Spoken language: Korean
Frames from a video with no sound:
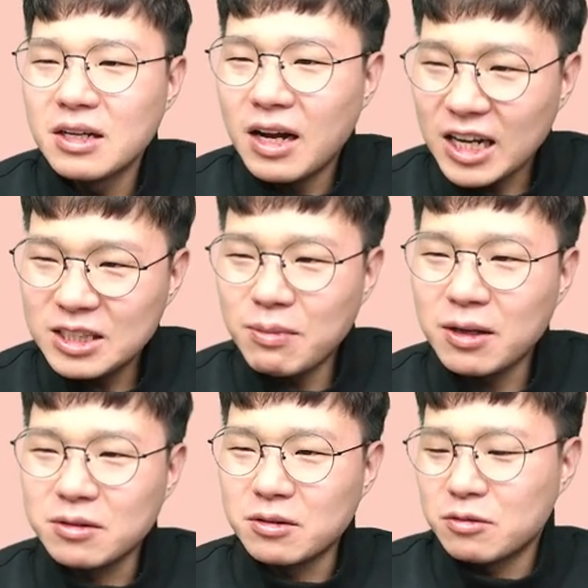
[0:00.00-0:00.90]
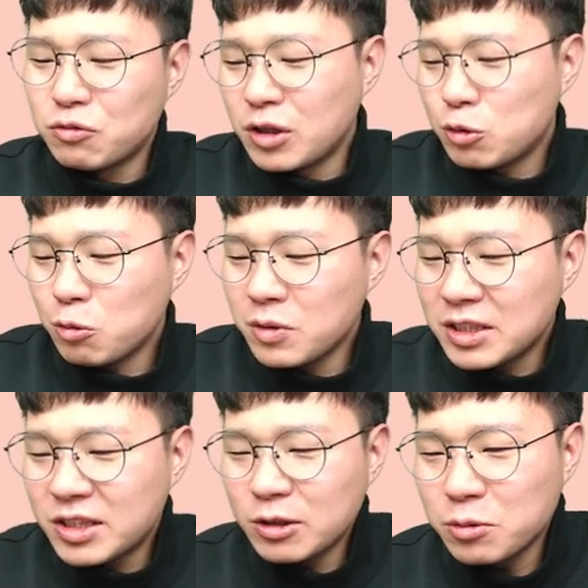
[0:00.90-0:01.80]
하지만 우리가 조금 더
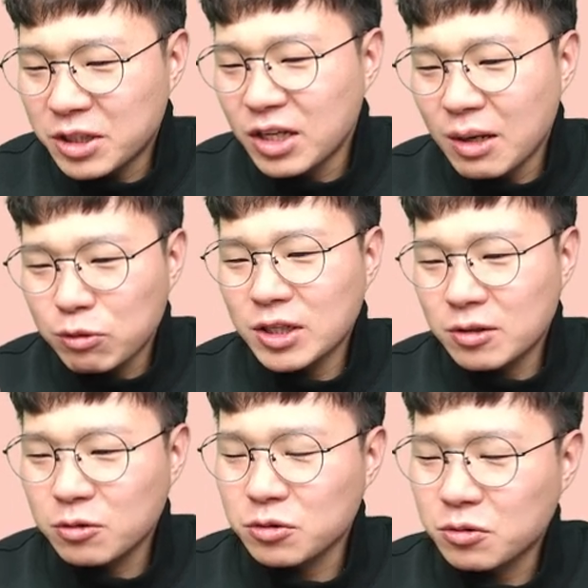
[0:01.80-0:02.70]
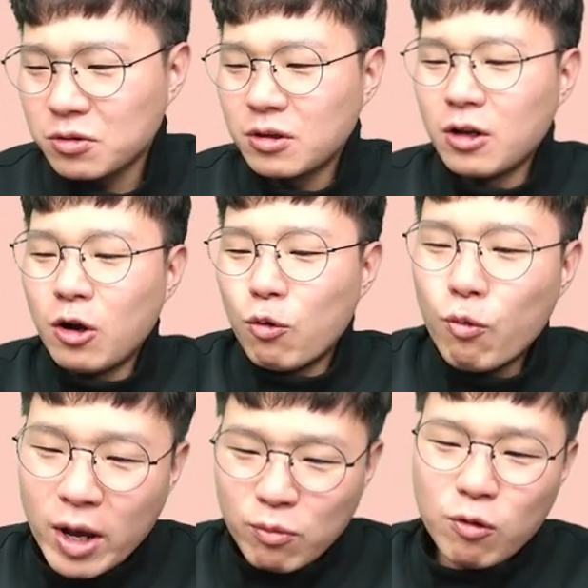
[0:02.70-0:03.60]
인생을 좀 길게 보자는 거죠.
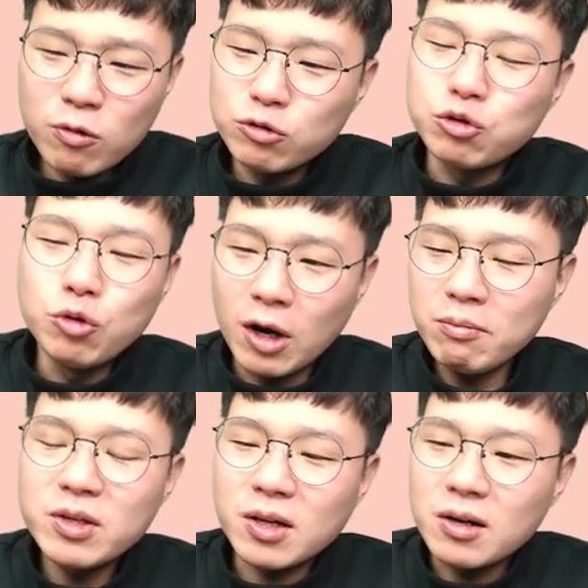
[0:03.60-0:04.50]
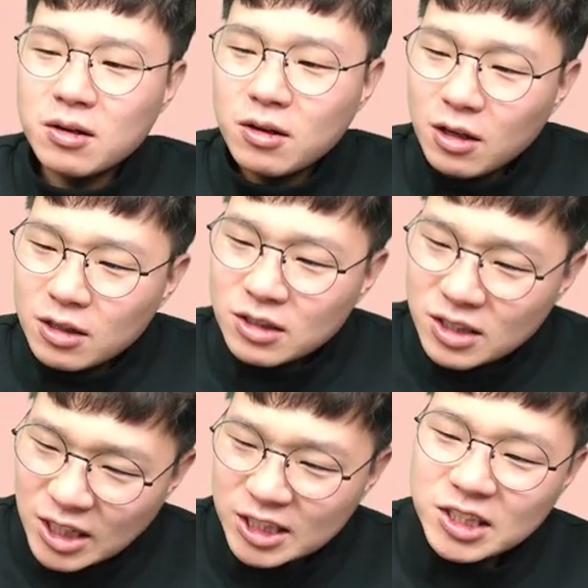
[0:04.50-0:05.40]
외모 중요합니다.
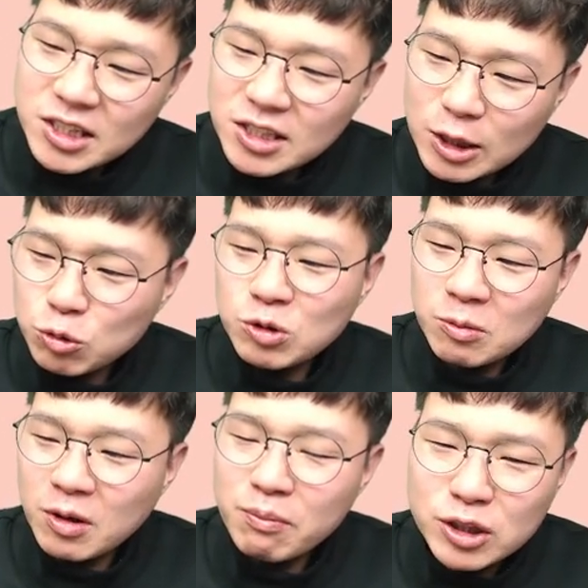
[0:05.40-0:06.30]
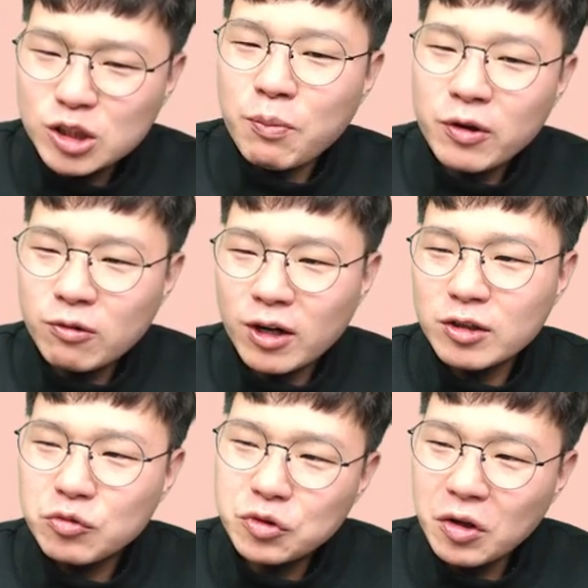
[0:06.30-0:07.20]
자신의 자존감과 밀접한 인간이
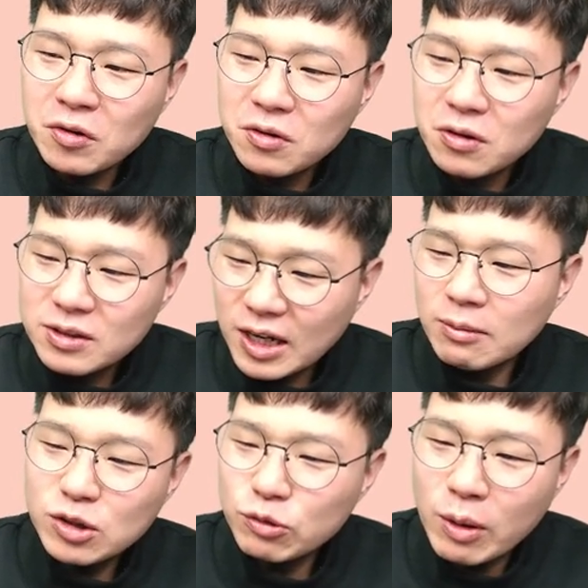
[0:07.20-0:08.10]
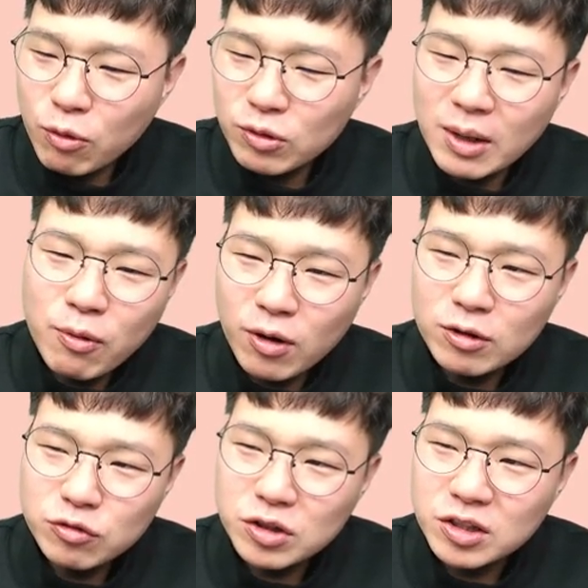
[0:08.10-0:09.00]
있고요. 사람들이 외모로 날
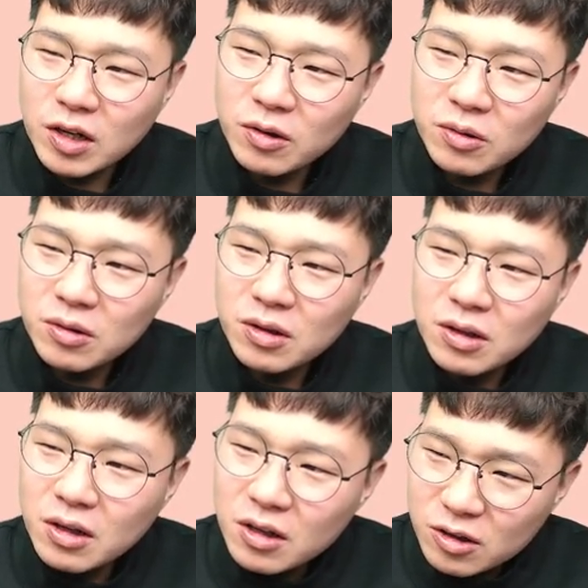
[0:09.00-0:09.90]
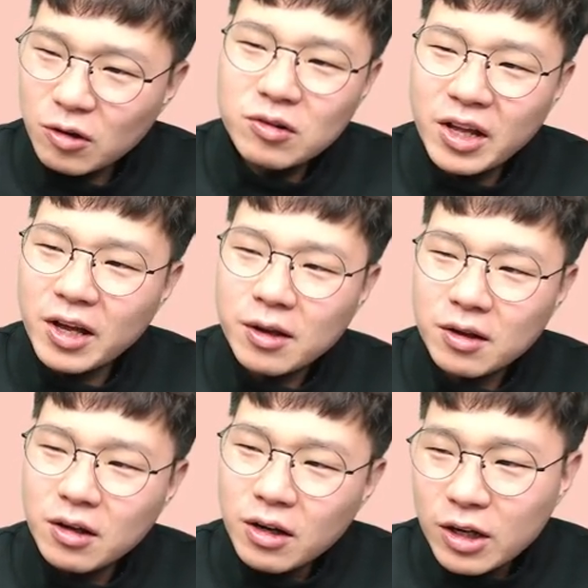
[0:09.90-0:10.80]
평가할 수 있잖아요. 그런데
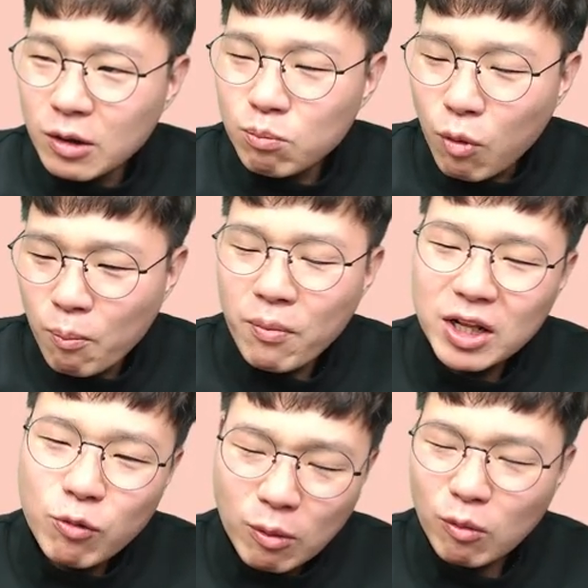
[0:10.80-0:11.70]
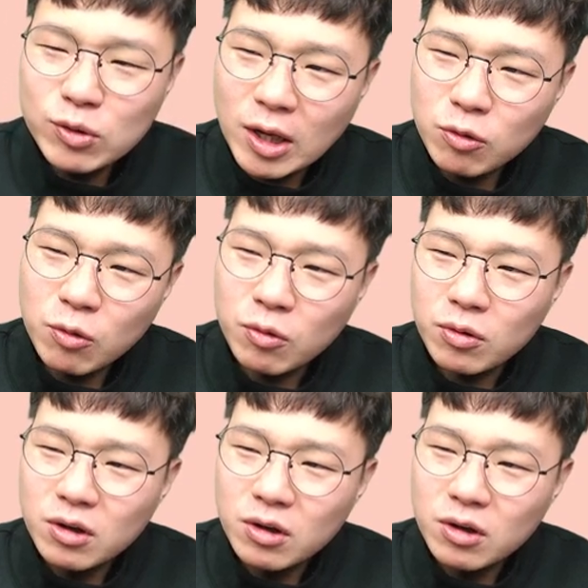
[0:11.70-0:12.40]
이런 몸매나 외모보다도